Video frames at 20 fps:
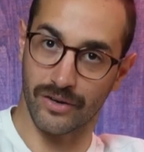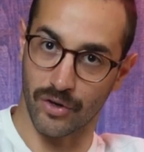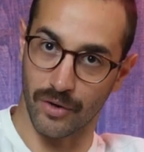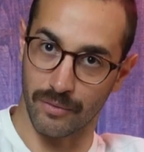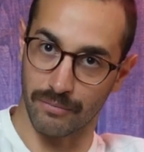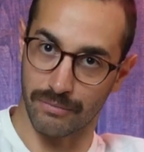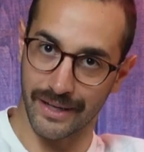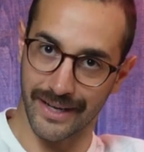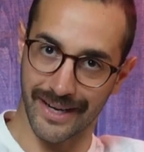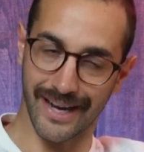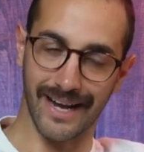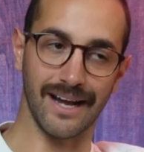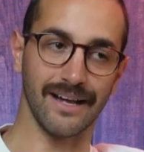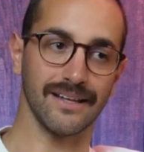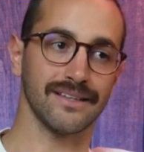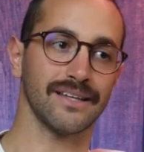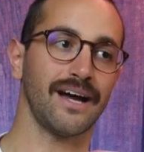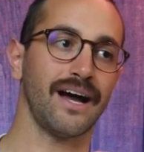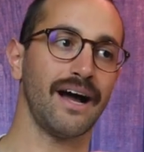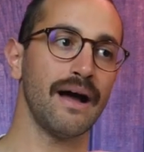
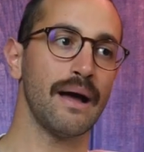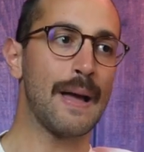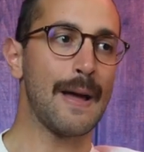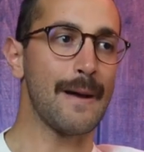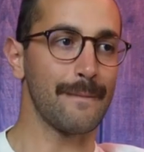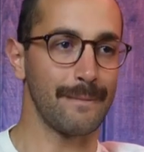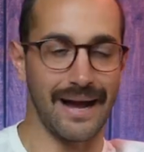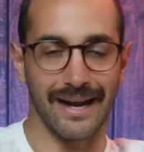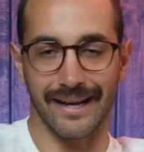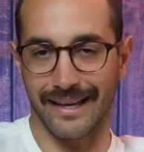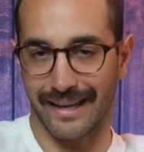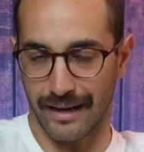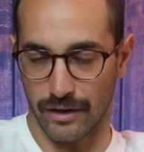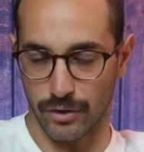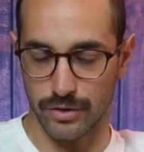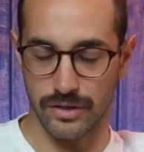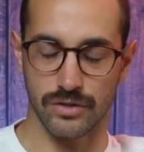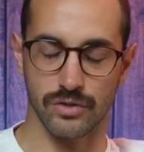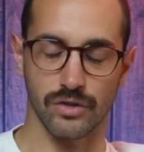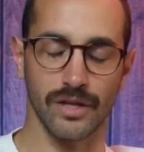complicata, ma anche
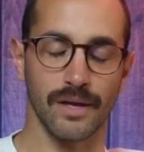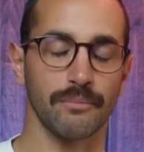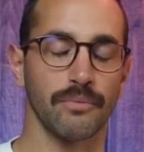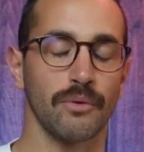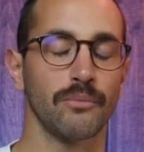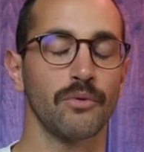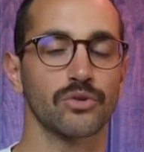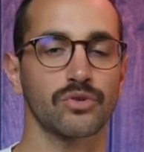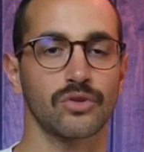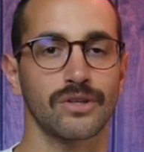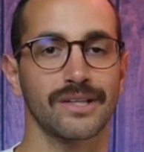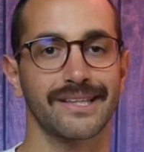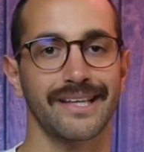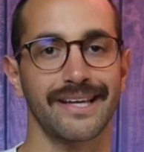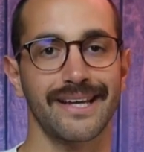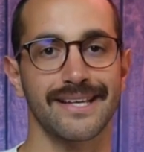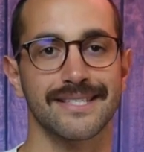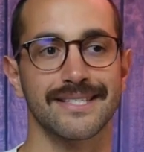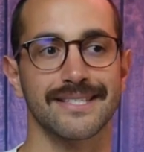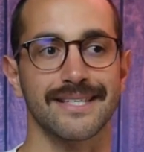allo stesso tempo molto
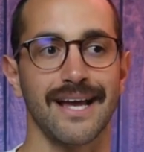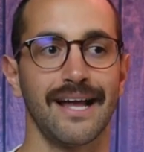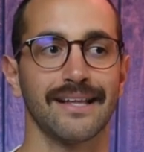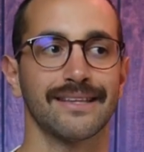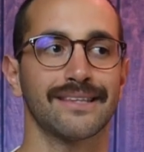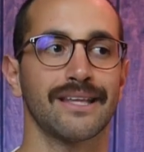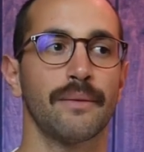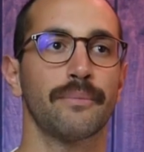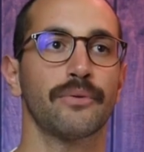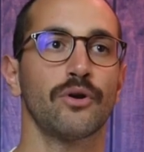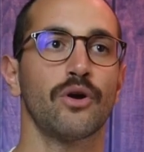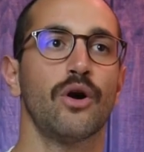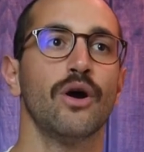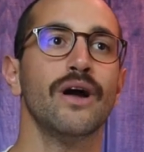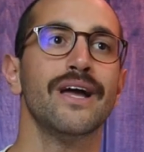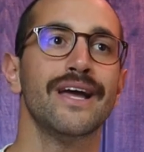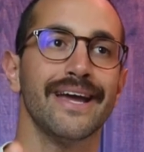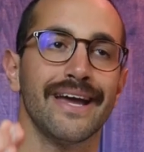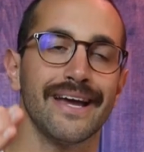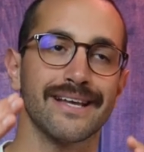interessante, però
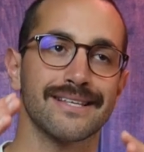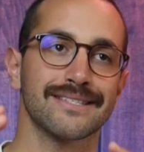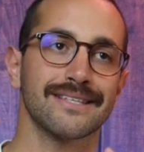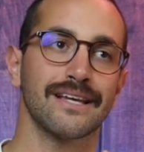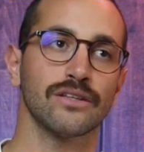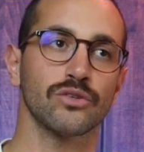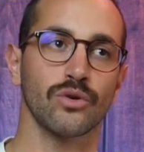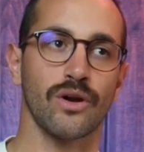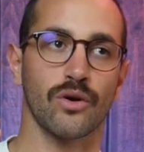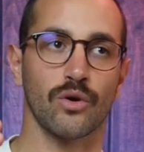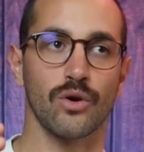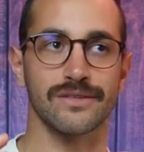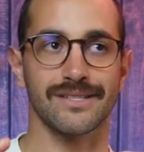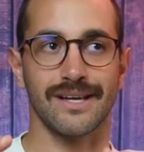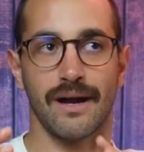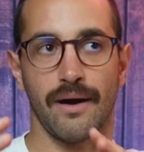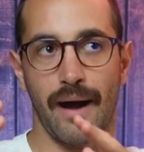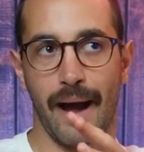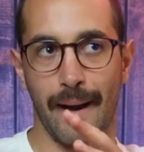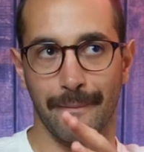essendo una
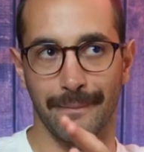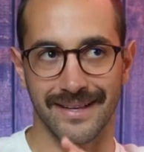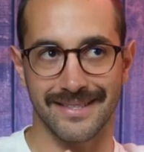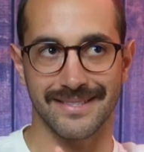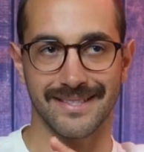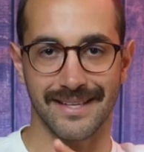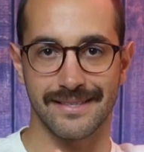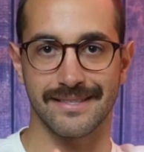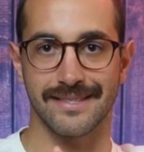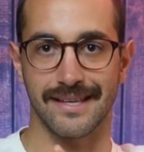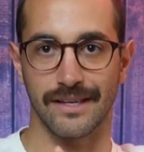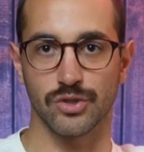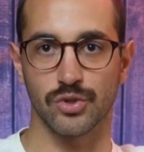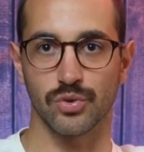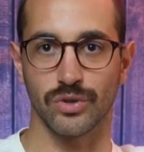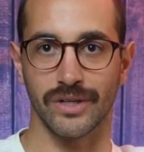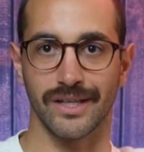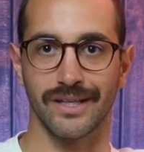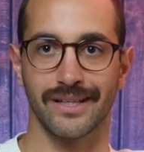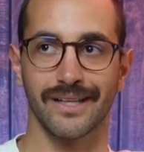cosa abbastanza
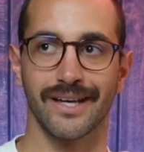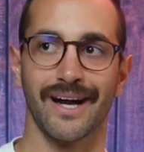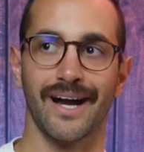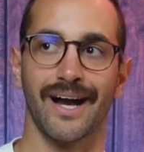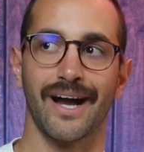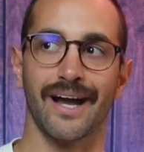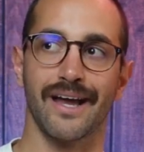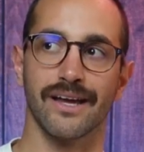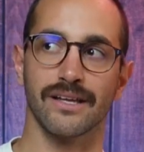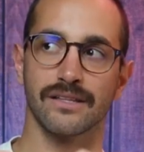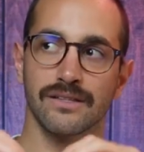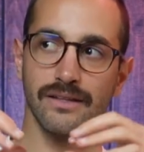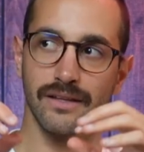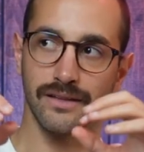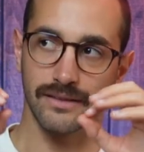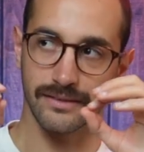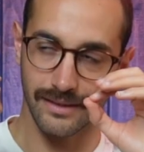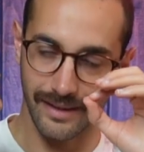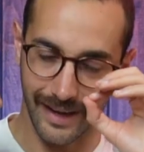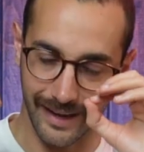giuridica
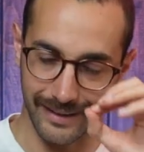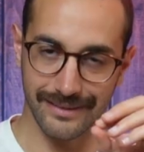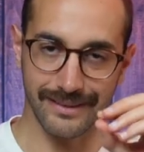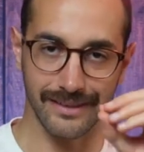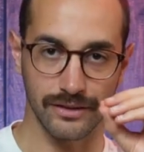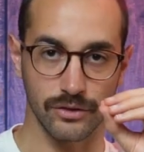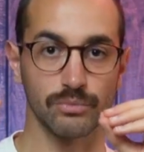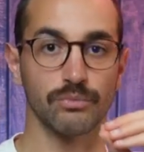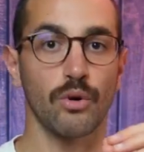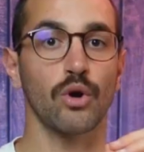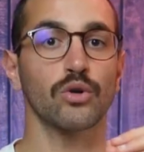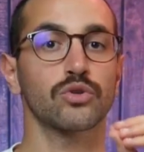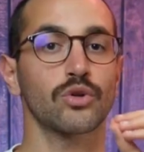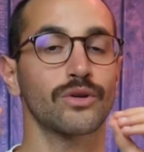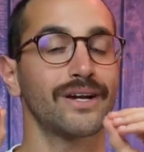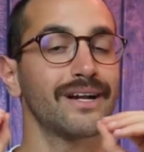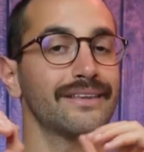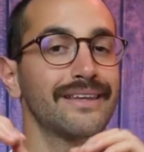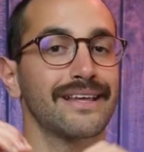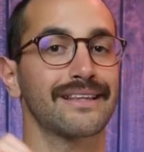entri molto
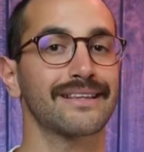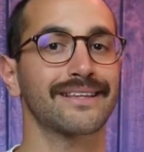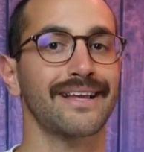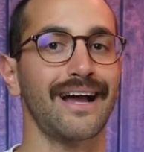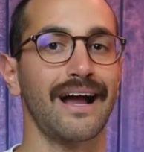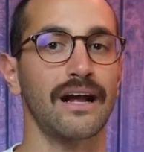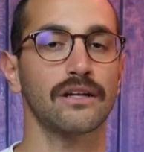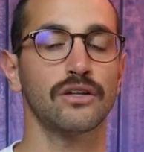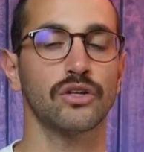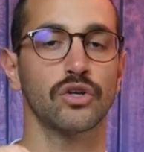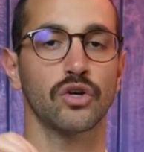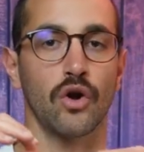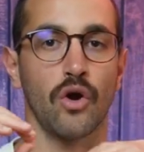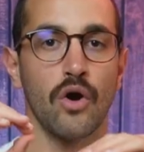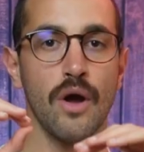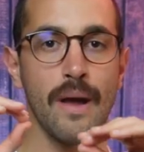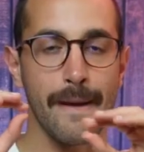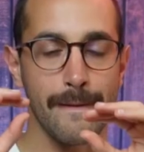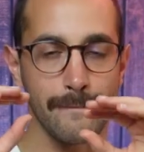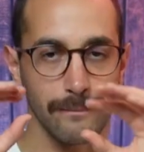nel
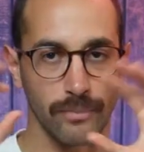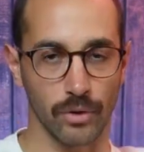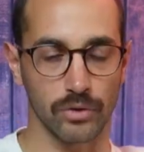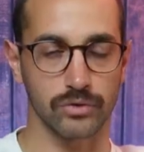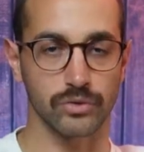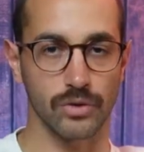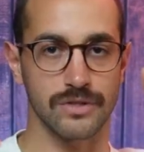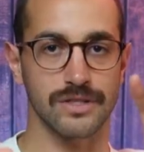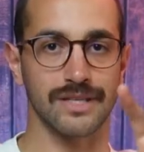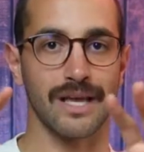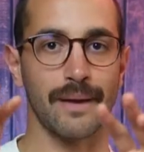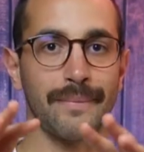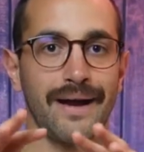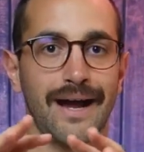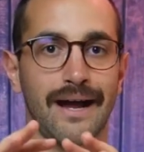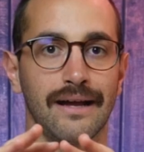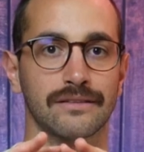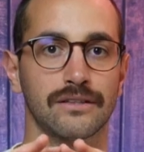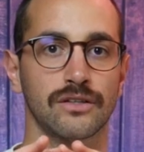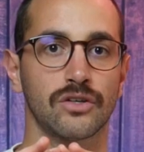dettaglio, molto
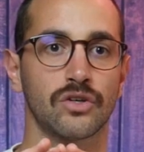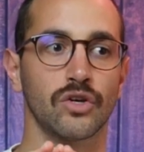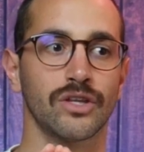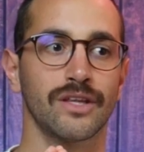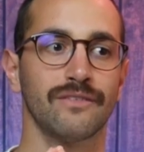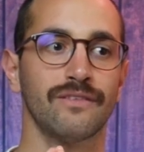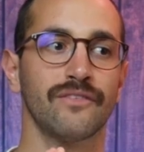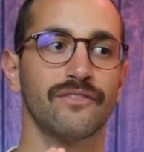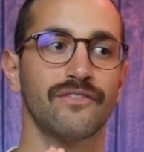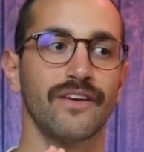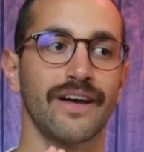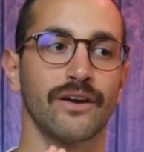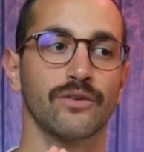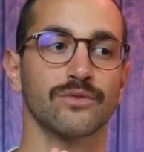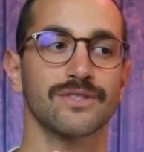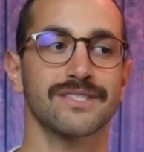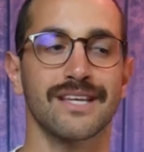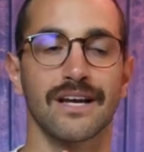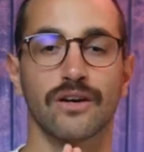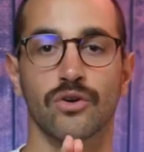schematico, devi fare
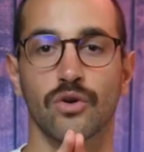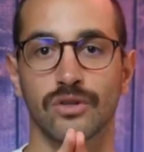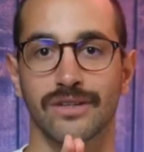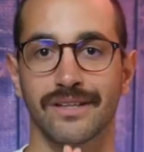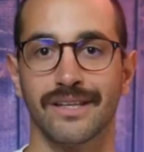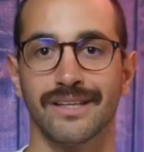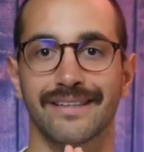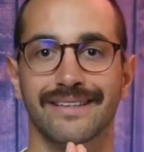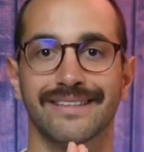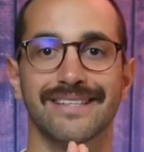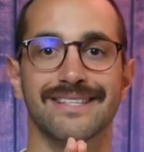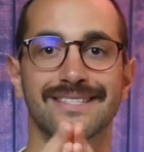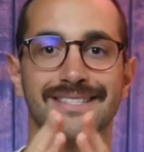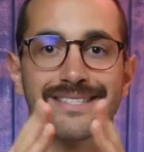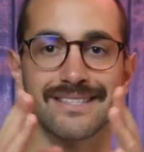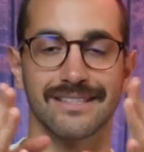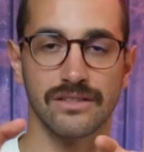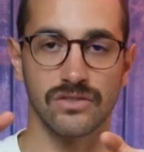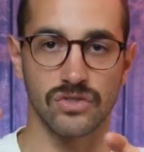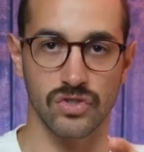un sacco di
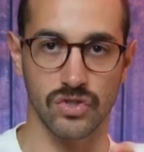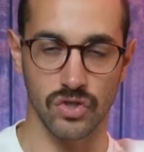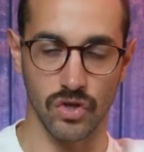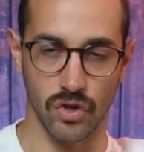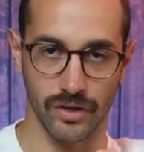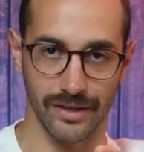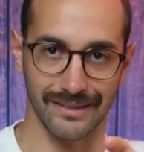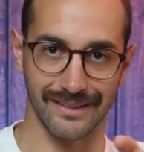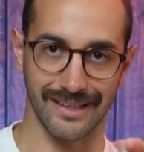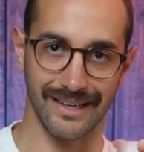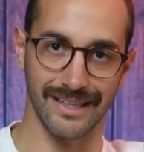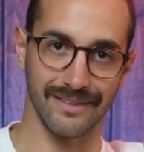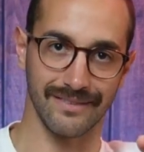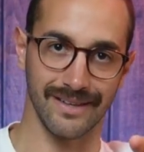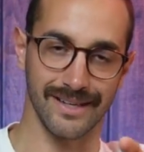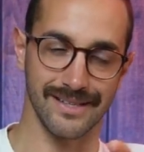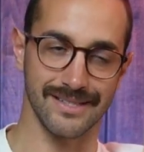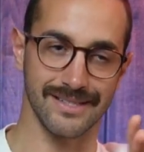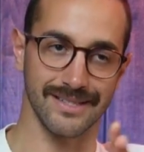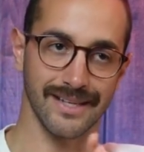distinzioni tra i
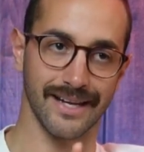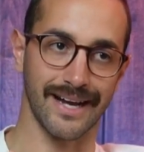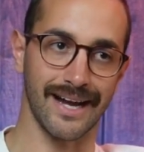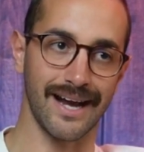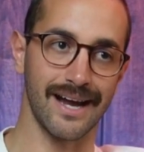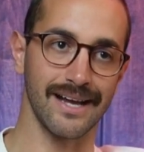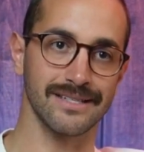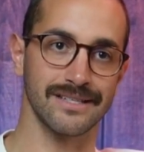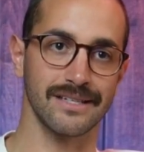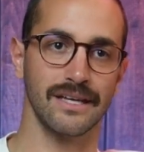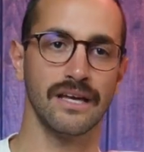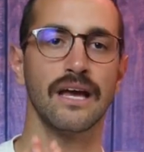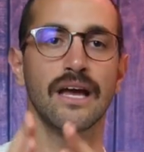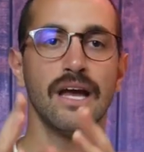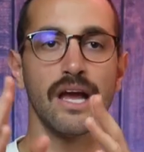diversi casi casi,